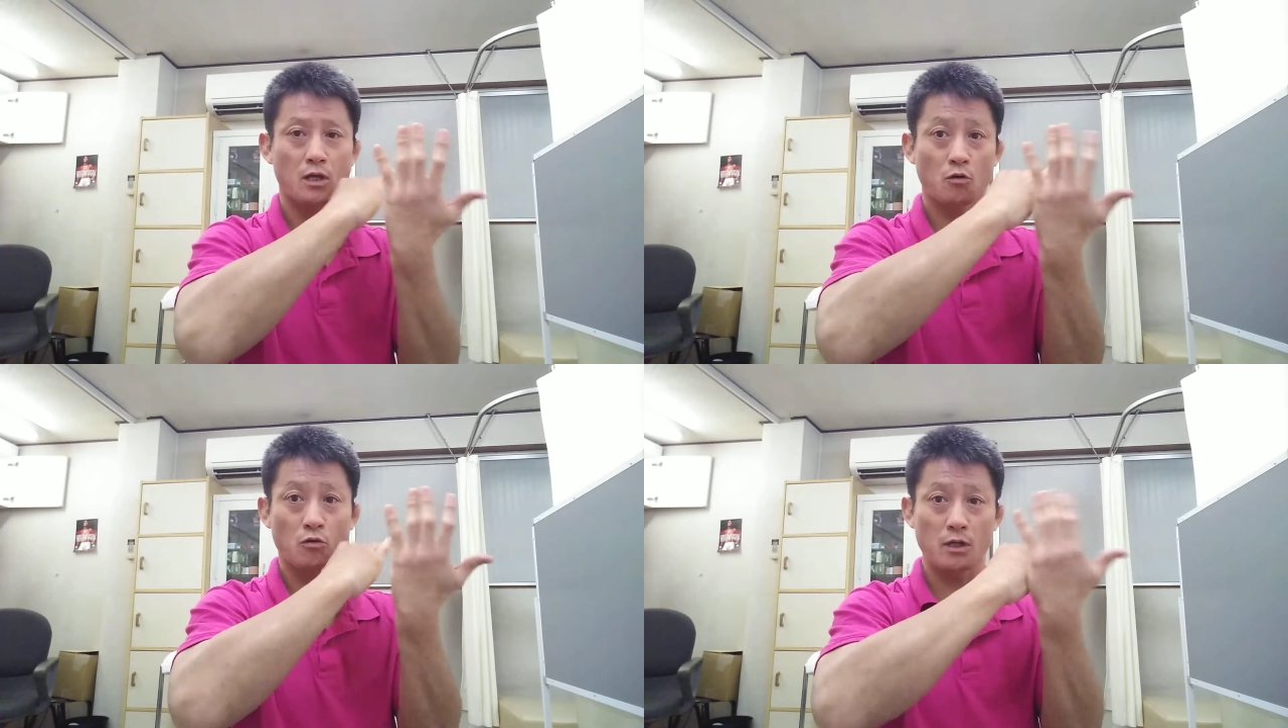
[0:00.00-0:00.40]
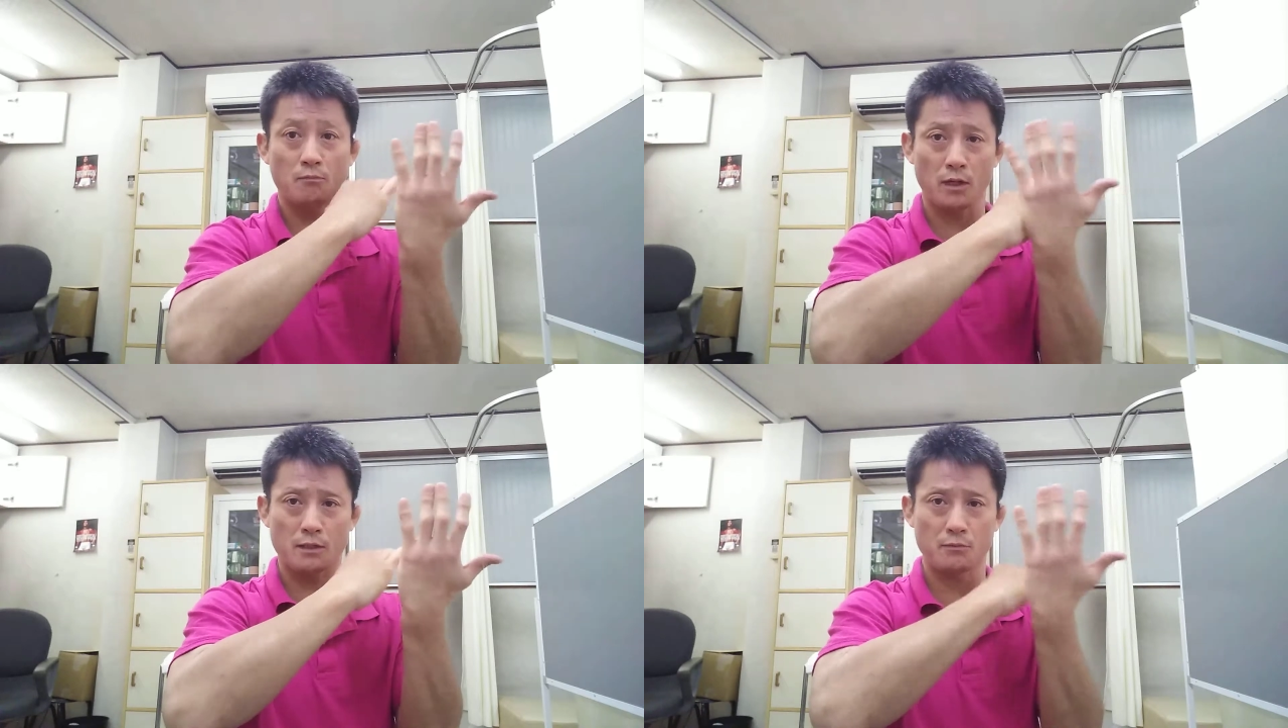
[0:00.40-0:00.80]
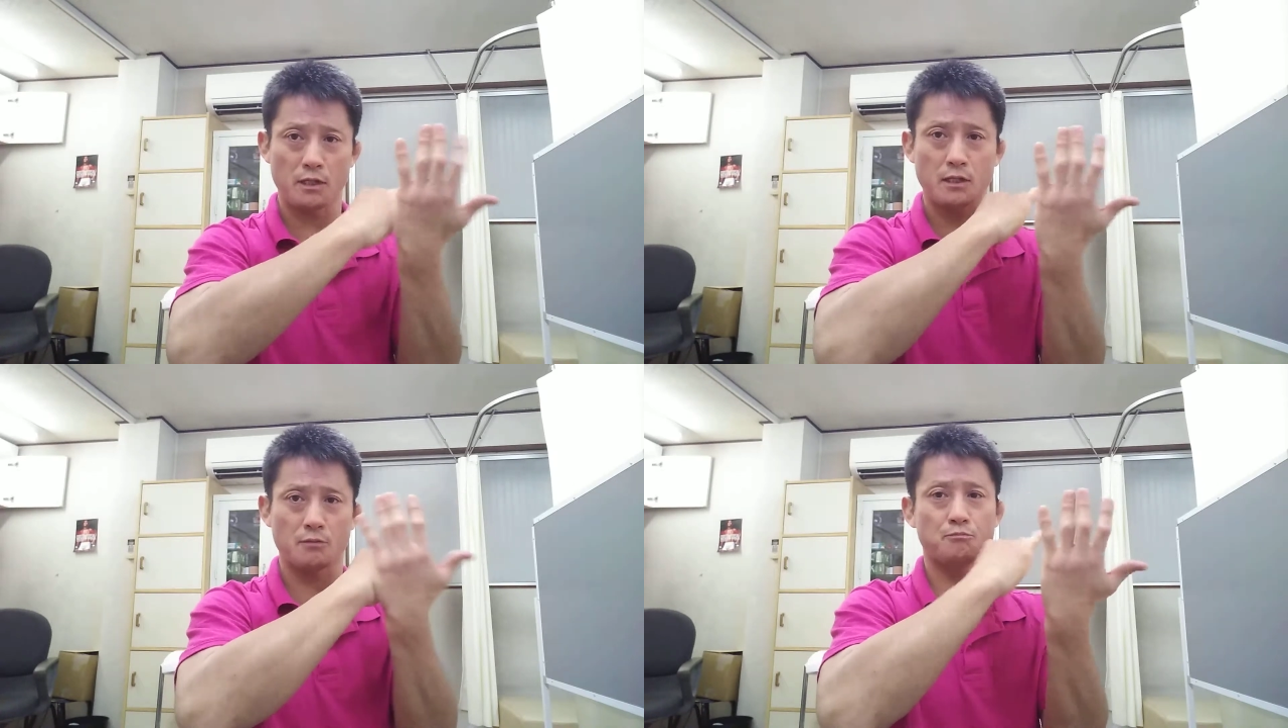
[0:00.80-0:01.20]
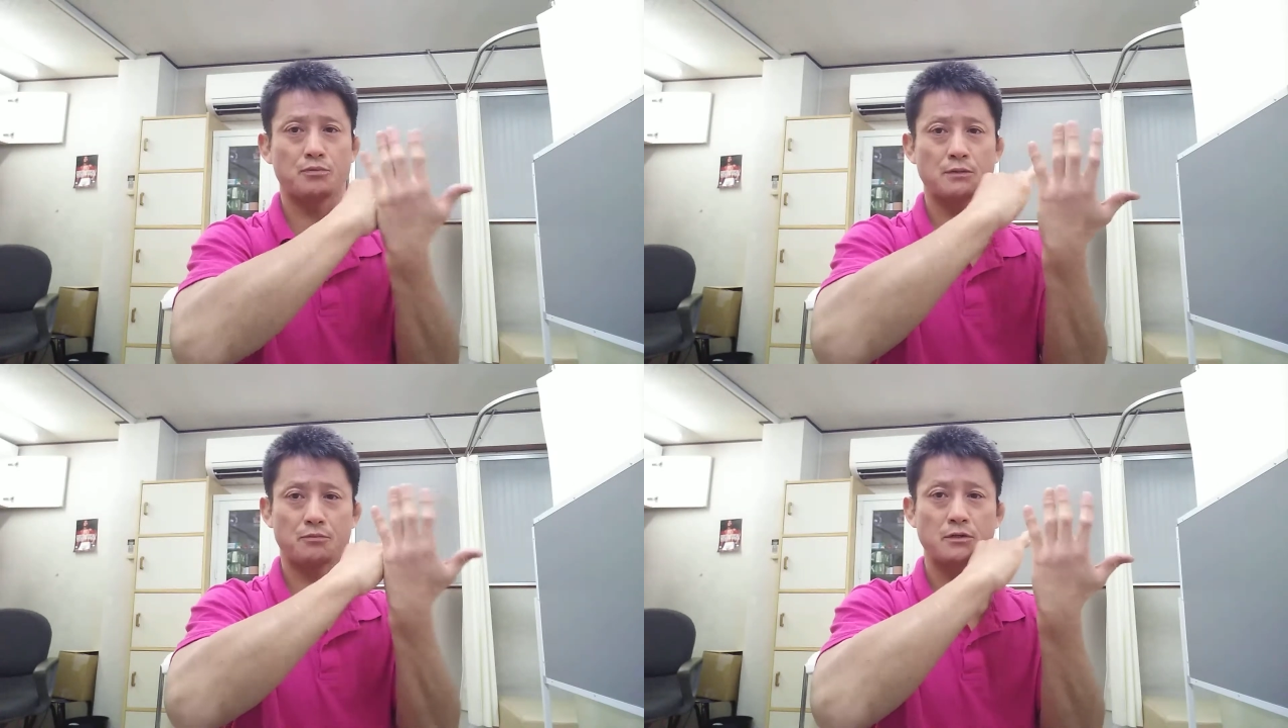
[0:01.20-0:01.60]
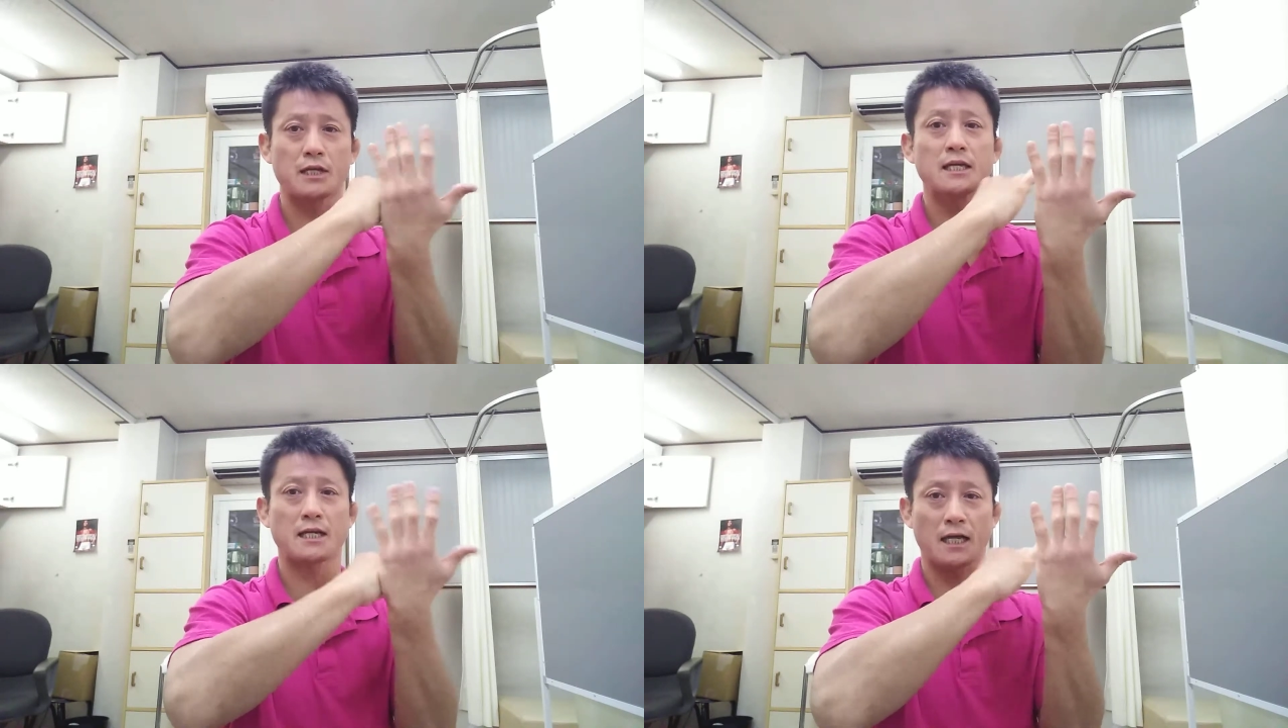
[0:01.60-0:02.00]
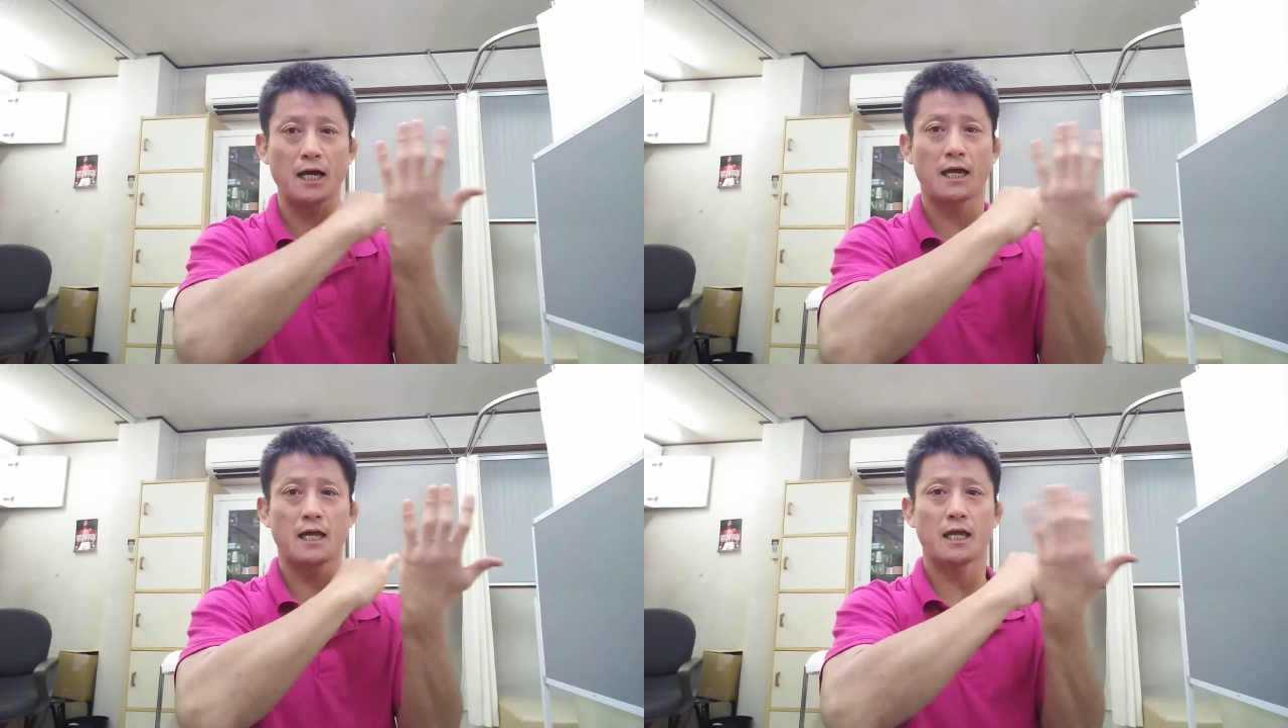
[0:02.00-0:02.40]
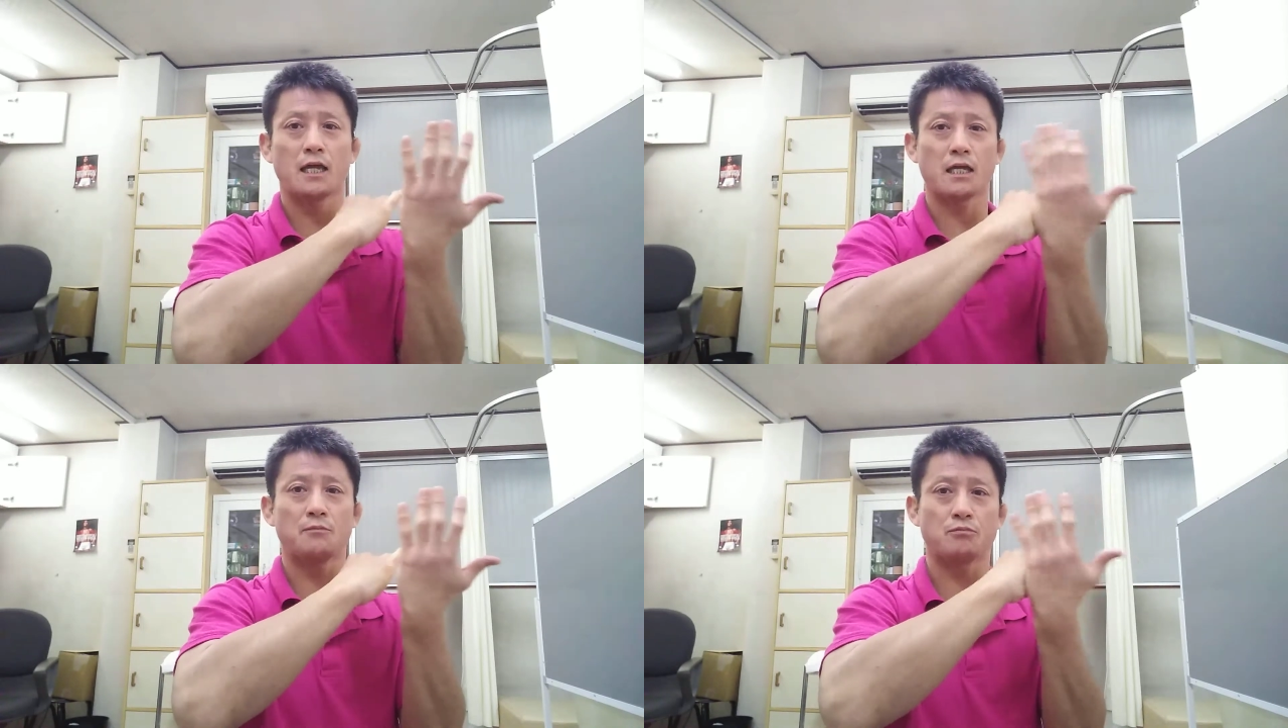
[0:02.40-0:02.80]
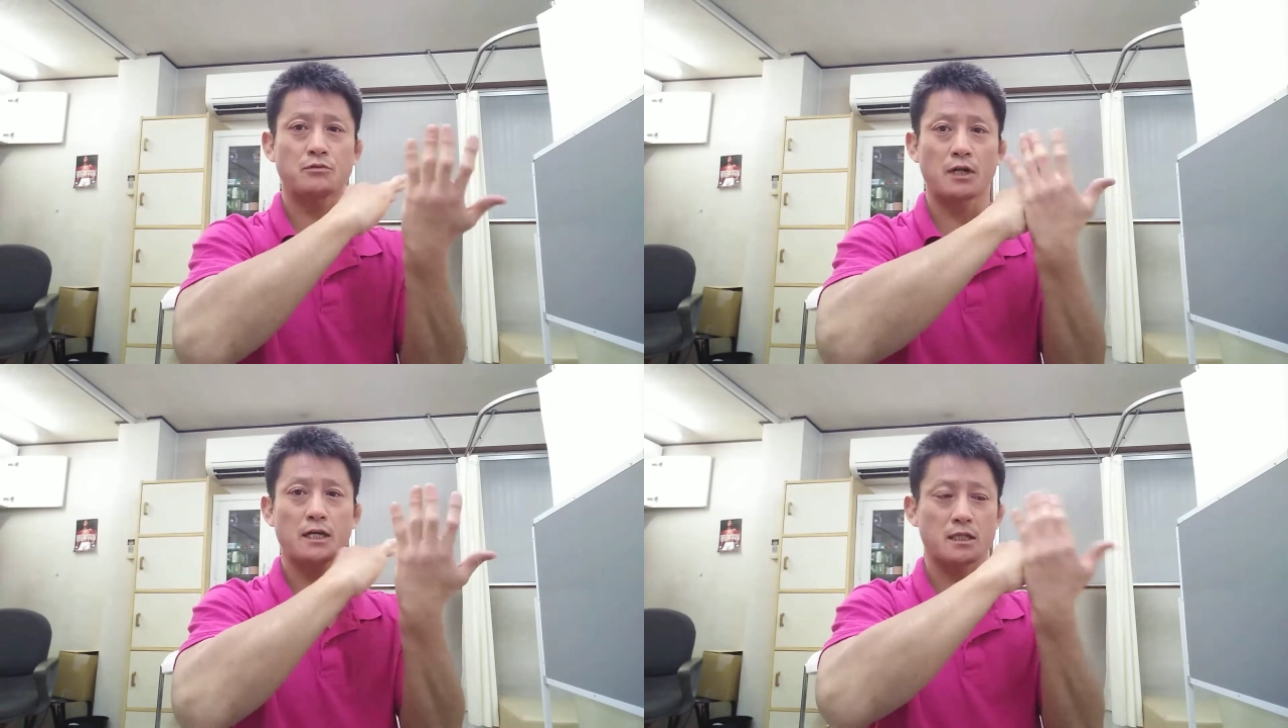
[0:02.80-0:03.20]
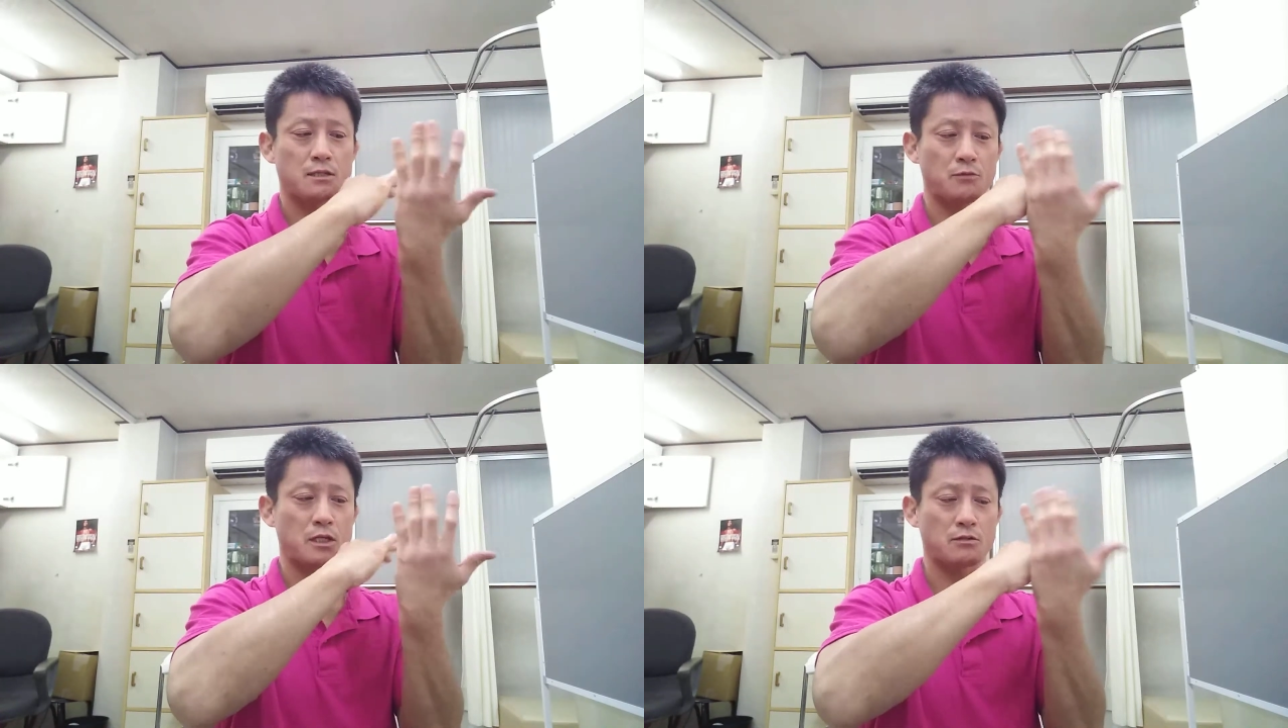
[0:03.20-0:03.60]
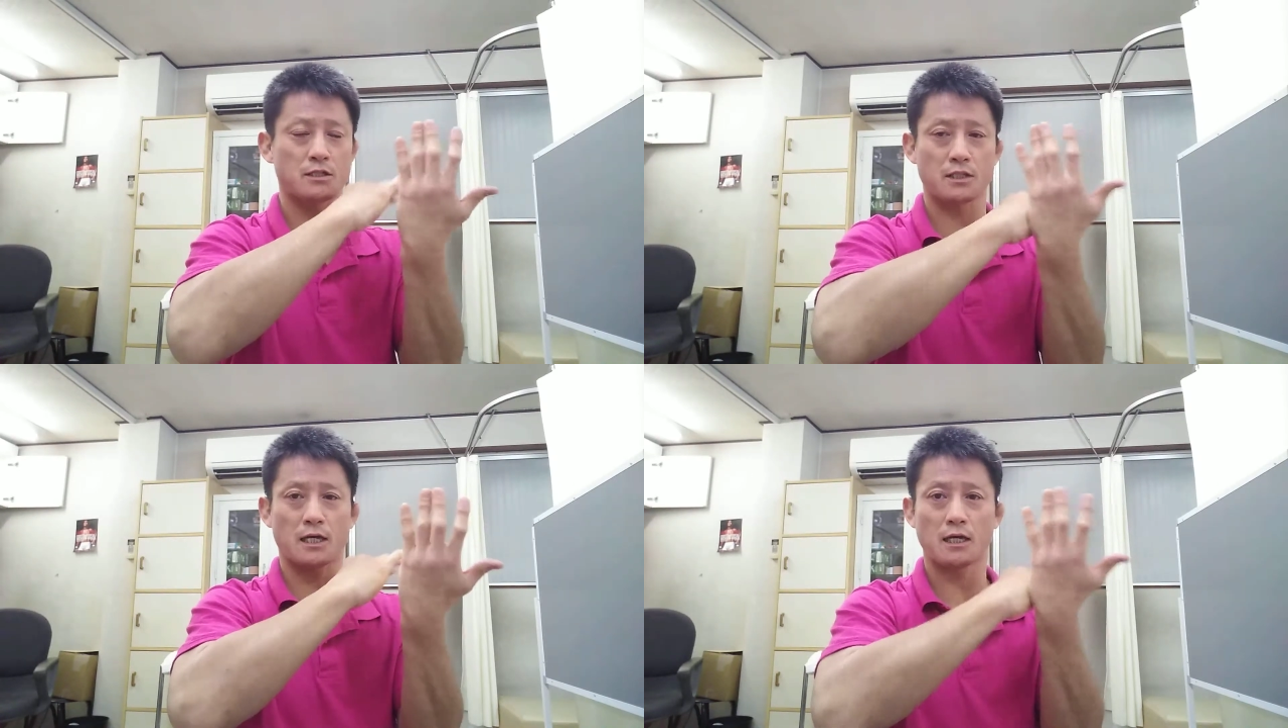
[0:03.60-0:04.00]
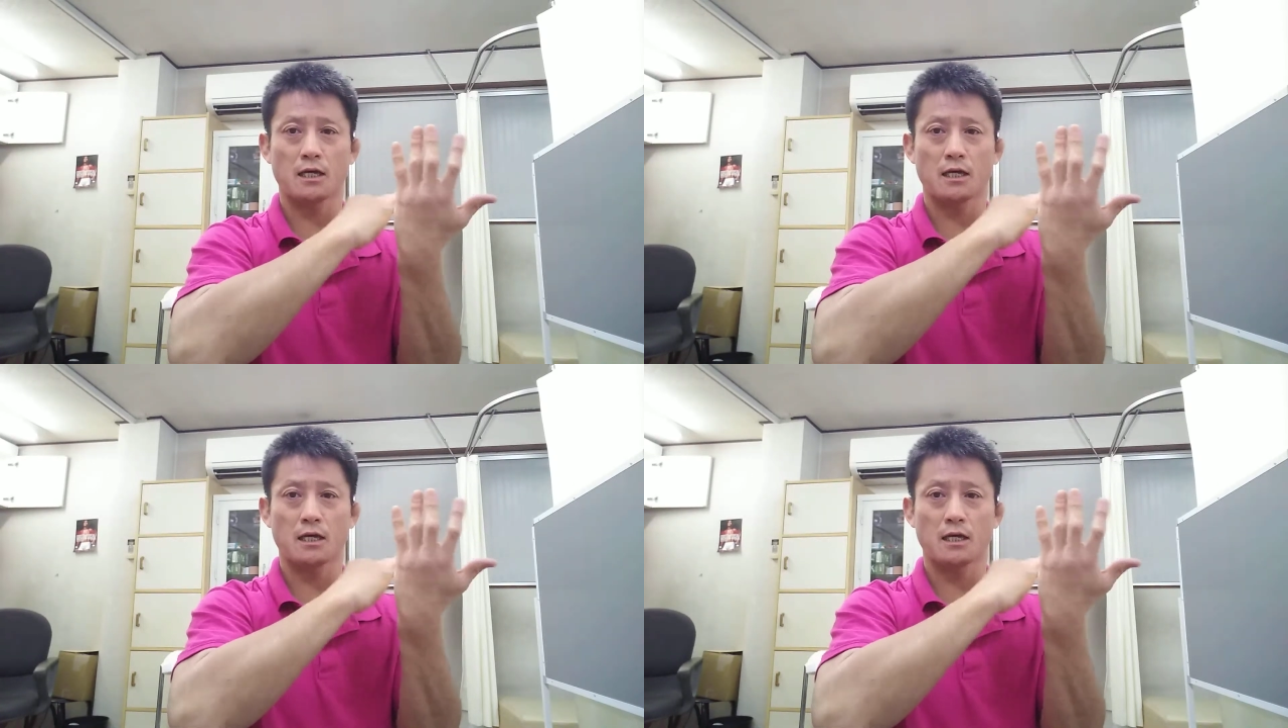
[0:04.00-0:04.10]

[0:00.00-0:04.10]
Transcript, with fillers: これ今1分ぐらいでいいかな。1分ぐらいやってみてください。